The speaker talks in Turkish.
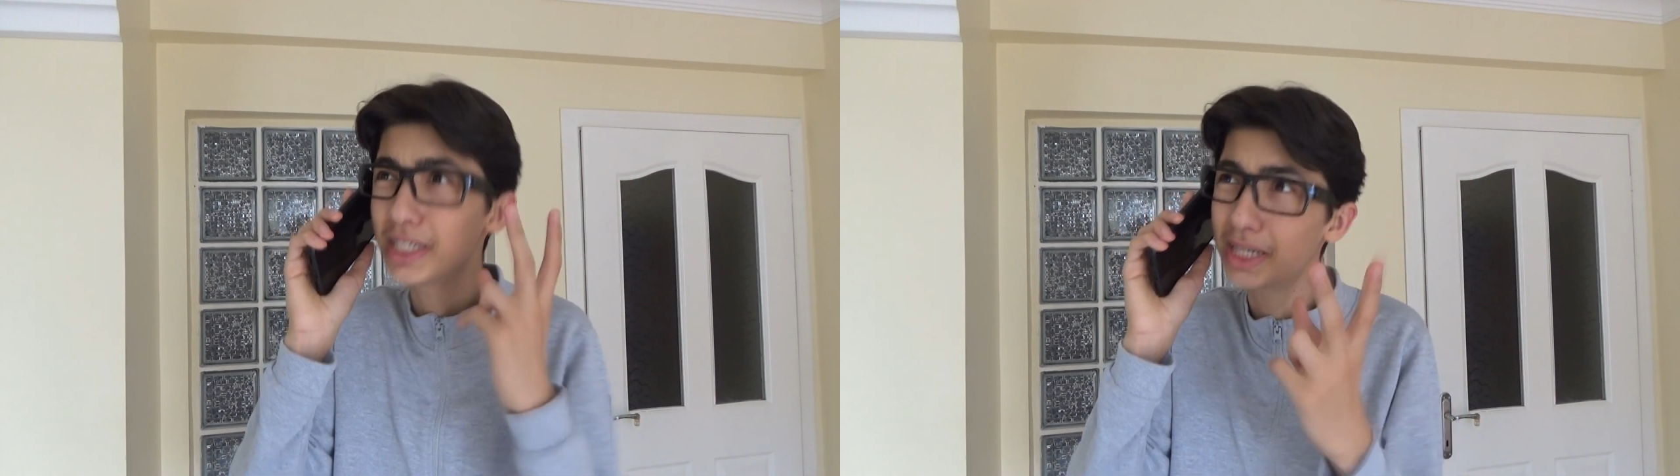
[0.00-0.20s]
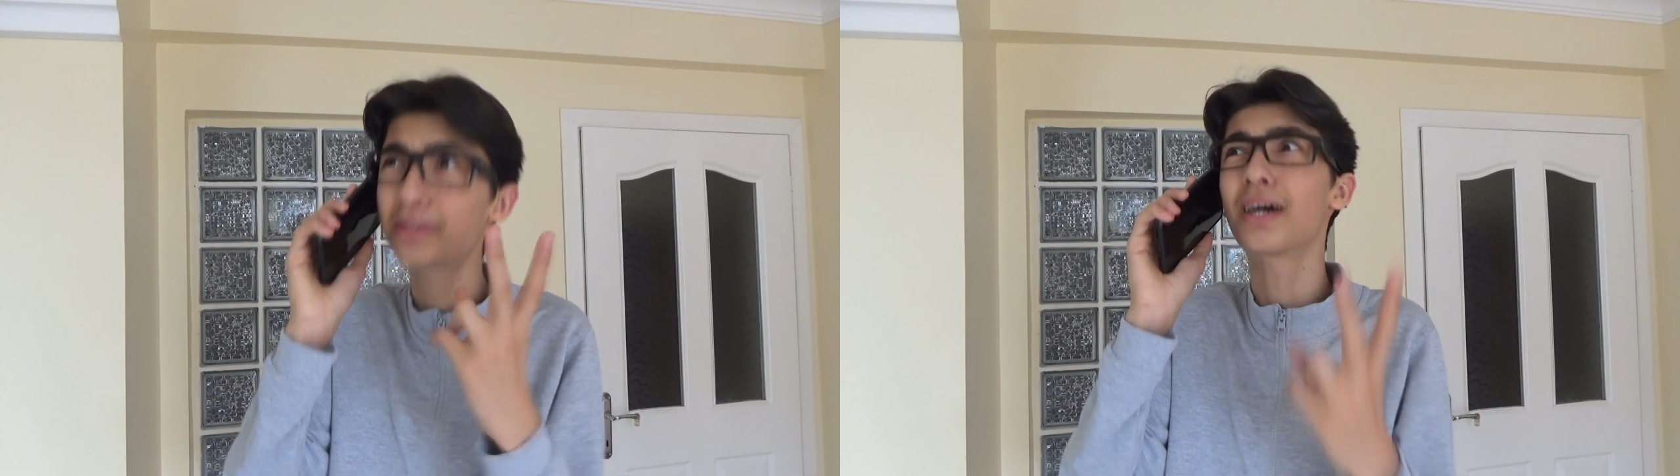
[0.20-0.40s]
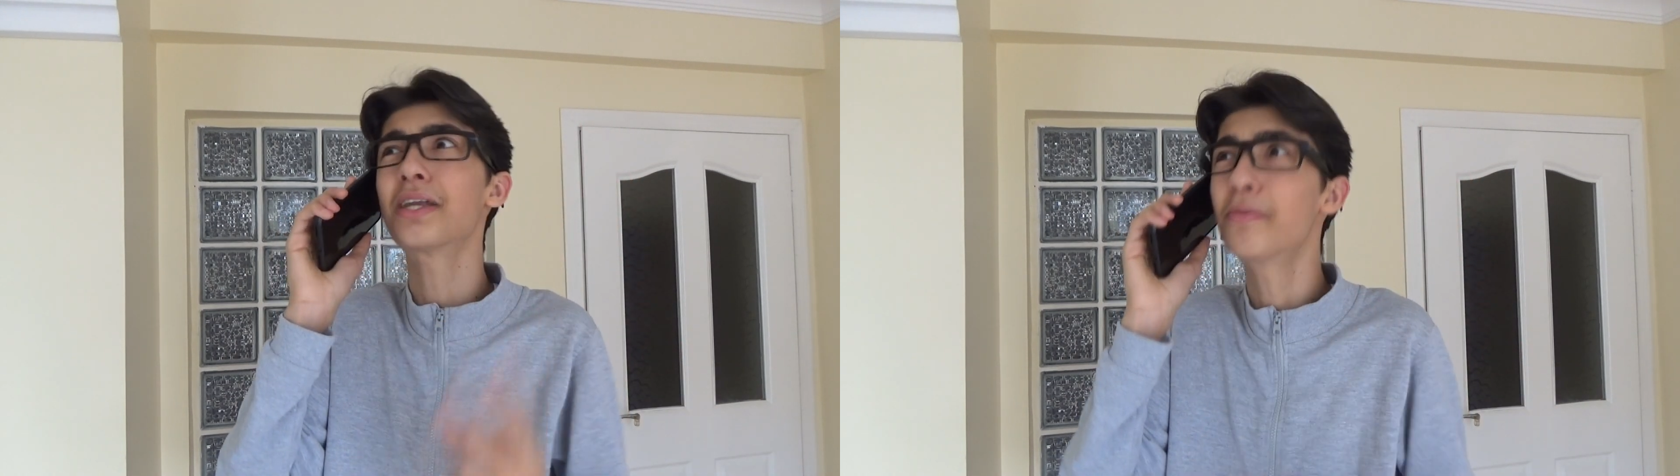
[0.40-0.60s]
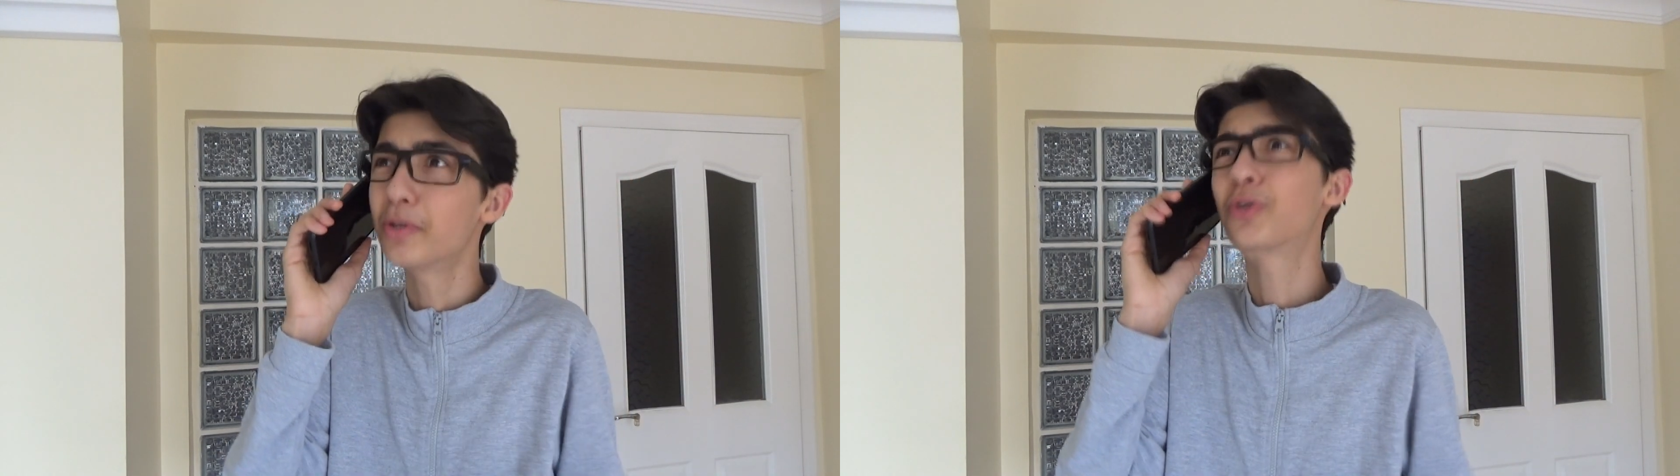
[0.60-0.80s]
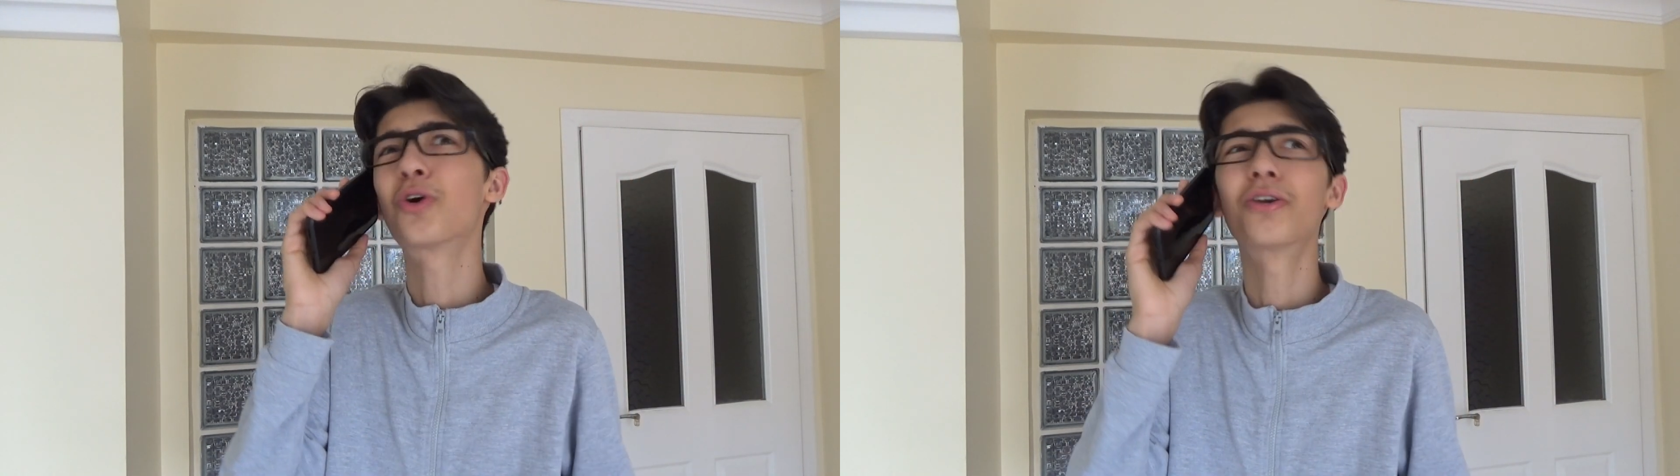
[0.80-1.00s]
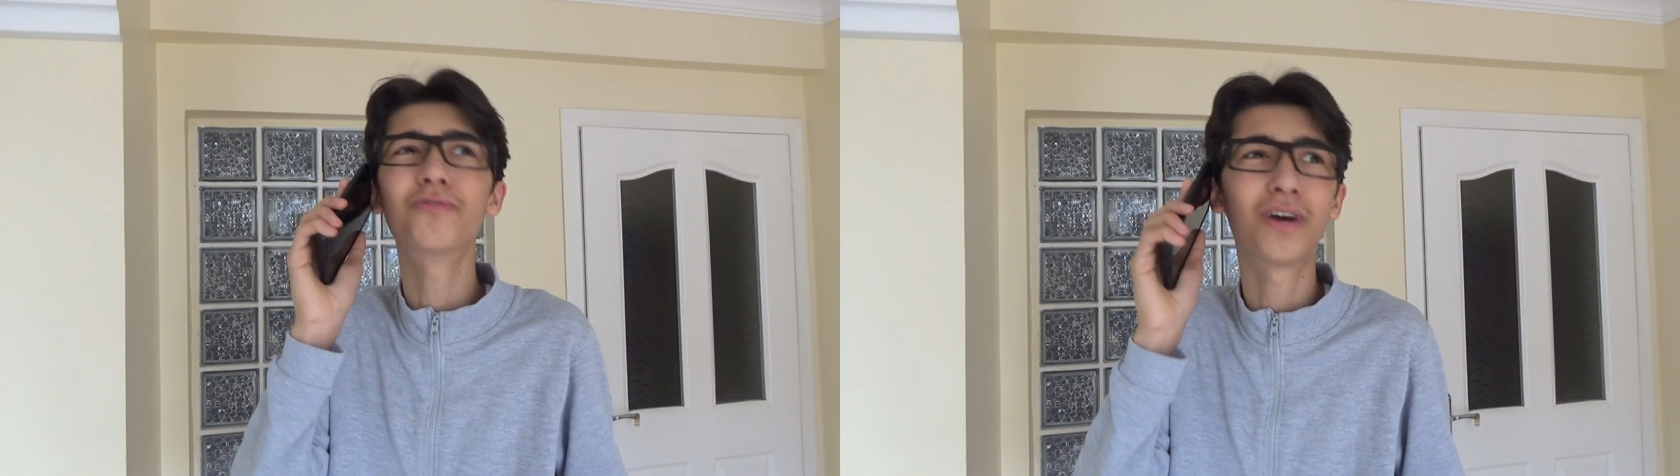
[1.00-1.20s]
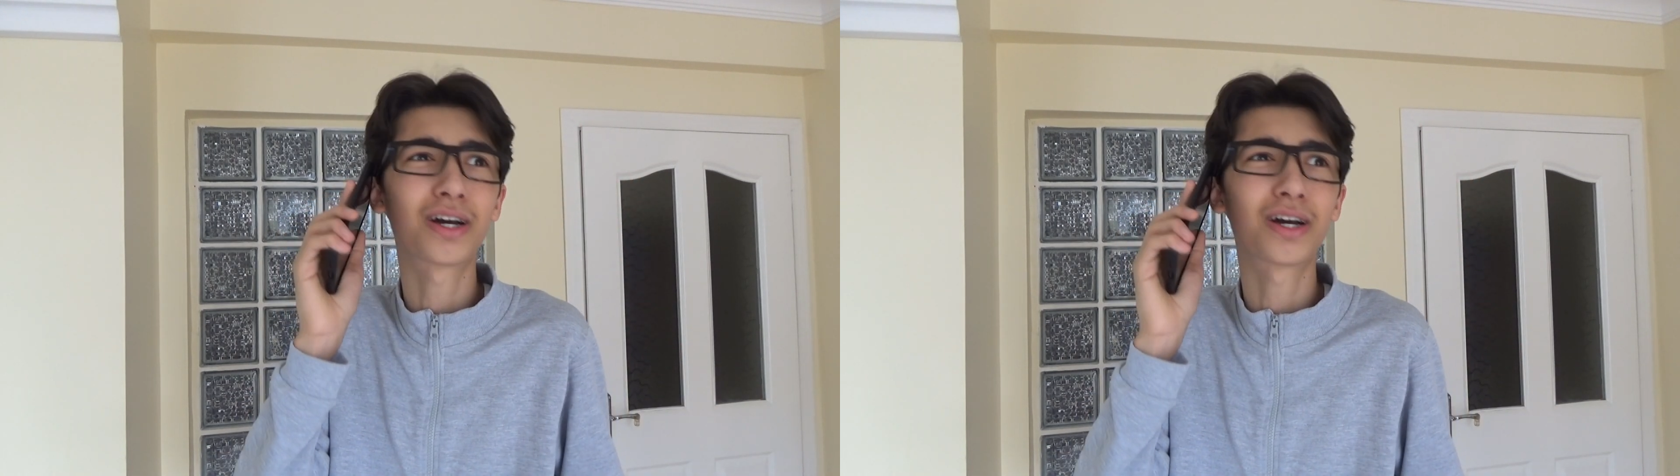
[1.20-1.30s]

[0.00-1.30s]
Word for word: 2 tane bitcoin